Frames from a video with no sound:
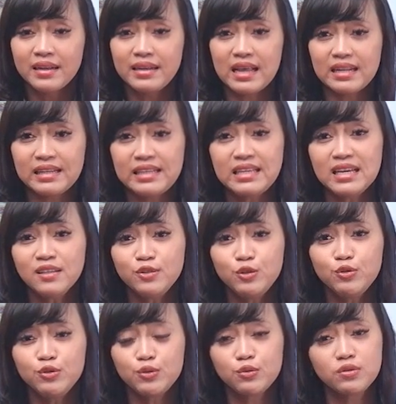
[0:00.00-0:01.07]
dan dia
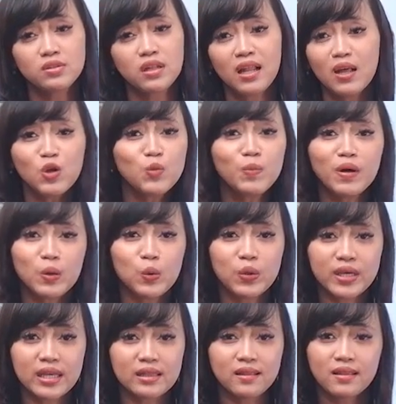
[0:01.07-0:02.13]
justru selalu
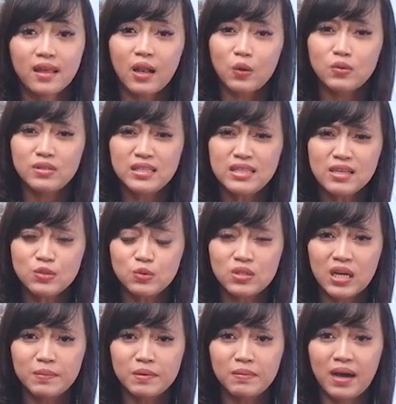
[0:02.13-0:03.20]
mengungkit kalau dia
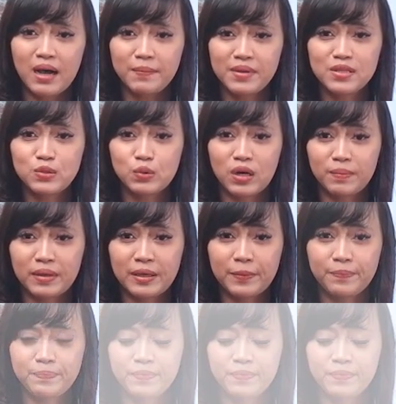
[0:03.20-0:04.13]
sudah memahami suami.